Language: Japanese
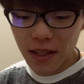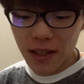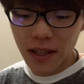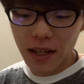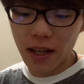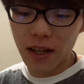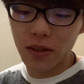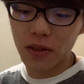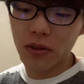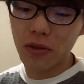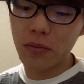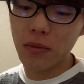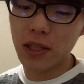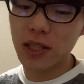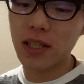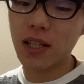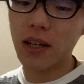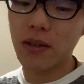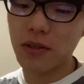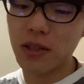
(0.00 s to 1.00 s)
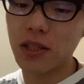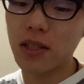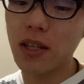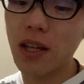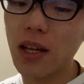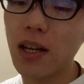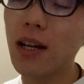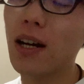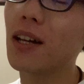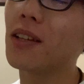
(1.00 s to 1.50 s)
あの、まあ、近いうちに
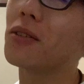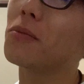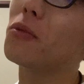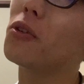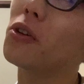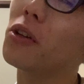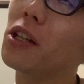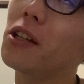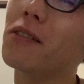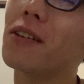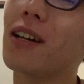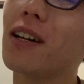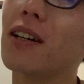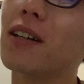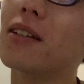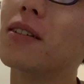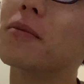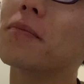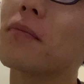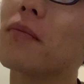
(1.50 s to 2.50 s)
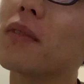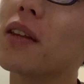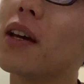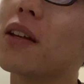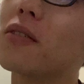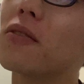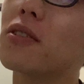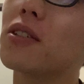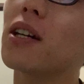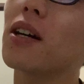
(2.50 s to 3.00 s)
ね、あの、最寄りには
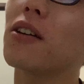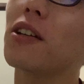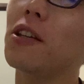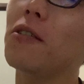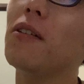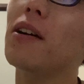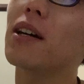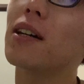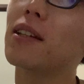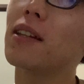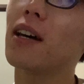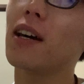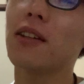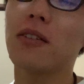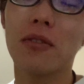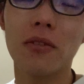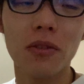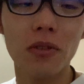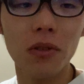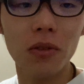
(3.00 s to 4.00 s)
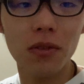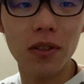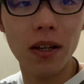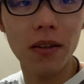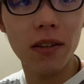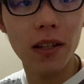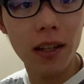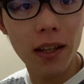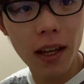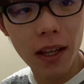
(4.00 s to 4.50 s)
えっ、ー、と、近くにはないという、
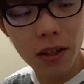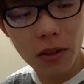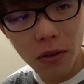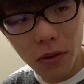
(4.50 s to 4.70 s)
サウナないと